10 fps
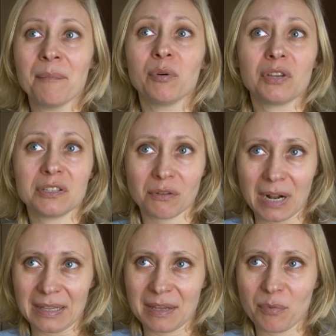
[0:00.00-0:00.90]
Bo to jest
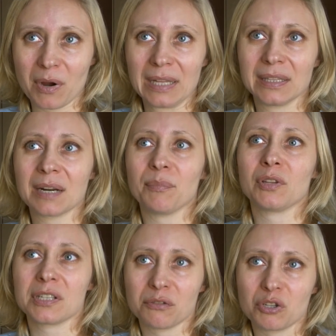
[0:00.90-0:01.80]
lokalny bohater, bo
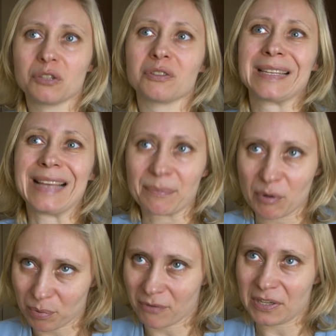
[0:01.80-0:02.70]
to jest ktoś, kto za
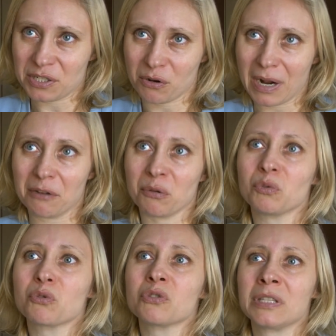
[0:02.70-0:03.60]
darmo prowadzi lokalną
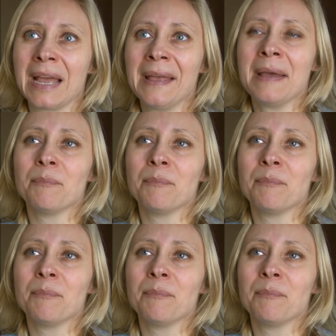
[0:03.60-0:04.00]
drużynę,